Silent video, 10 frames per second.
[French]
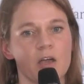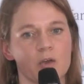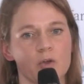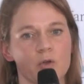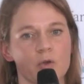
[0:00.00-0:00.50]

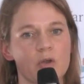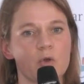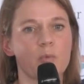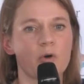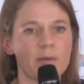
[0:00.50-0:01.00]
Euh,
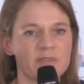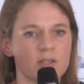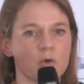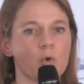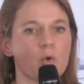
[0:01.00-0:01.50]
le problème,
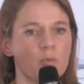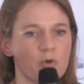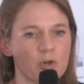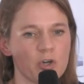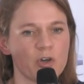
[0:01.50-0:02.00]
c'est qu'au
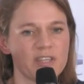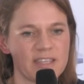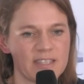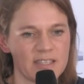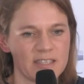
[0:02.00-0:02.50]
bloc, en
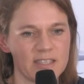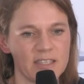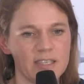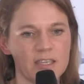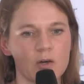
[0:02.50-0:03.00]

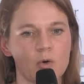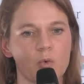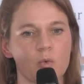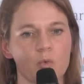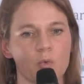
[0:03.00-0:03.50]
anesthésie,
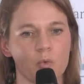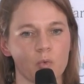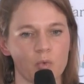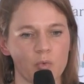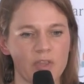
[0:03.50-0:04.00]

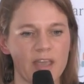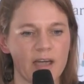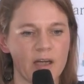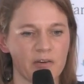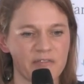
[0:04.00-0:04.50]
on
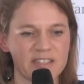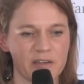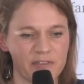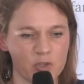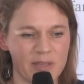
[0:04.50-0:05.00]
a en fait
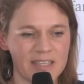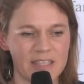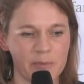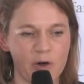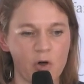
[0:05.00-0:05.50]
un phénomène
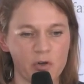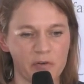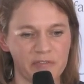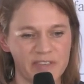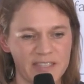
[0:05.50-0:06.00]
qui n'est pas
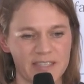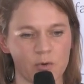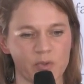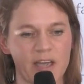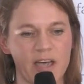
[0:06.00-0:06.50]
encore
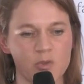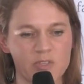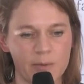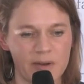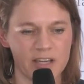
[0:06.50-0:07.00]
fixé. On a un
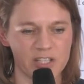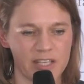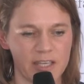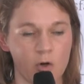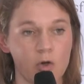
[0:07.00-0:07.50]
œdème
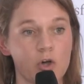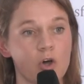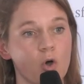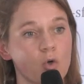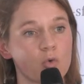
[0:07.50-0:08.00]
laryngé qui est
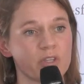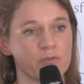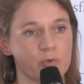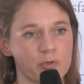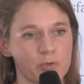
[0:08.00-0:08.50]
encore en cours
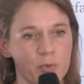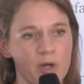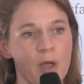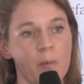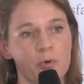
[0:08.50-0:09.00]
d'évolution
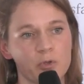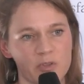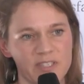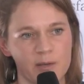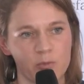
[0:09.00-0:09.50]

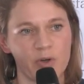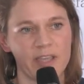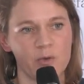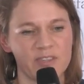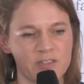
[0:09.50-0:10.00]
potentiellement.
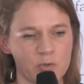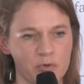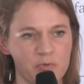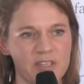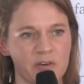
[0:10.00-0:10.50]
Et le test
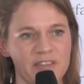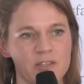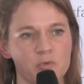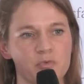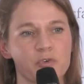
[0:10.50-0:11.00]
de fuite est en
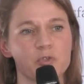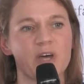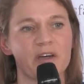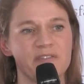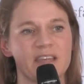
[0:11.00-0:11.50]
fait une
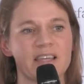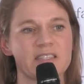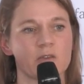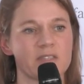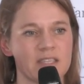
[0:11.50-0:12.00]
photographie à
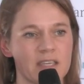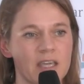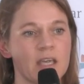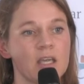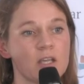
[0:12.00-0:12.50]
l'instant T
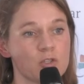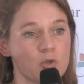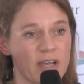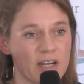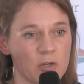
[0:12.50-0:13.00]

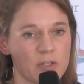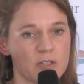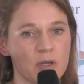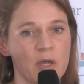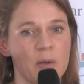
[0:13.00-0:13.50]
de la
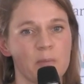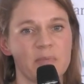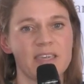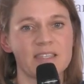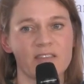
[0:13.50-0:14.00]
glotte,
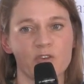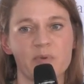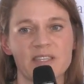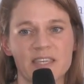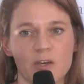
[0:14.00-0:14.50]
mais ça ne veut
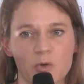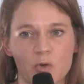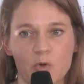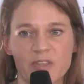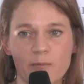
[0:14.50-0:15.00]
pas dire que
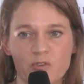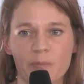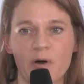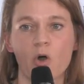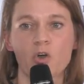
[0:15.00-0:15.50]
l'œdème ne va
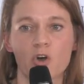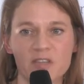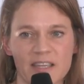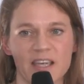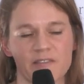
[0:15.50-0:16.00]
pas
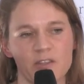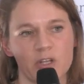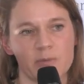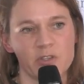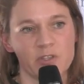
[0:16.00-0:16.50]
encore s'aggraver dans
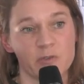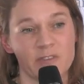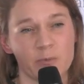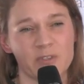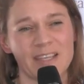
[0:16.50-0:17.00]
les minutes qui suivent.
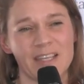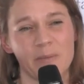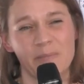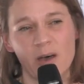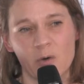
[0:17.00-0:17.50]
C'est pour ça qu'il
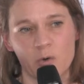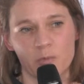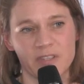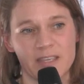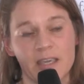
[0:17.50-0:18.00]
n'est pas
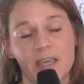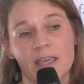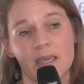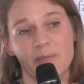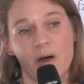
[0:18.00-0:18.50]
recommandé
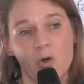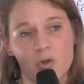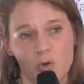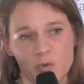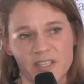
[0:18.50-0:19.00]
et pas
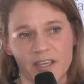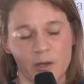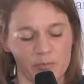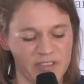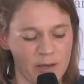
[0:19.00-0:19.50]
encore considéré
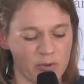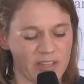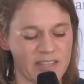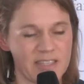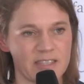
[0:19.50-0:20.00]
comme fiable en
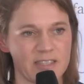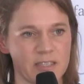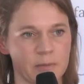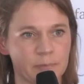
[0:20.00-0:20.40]
anesthésie.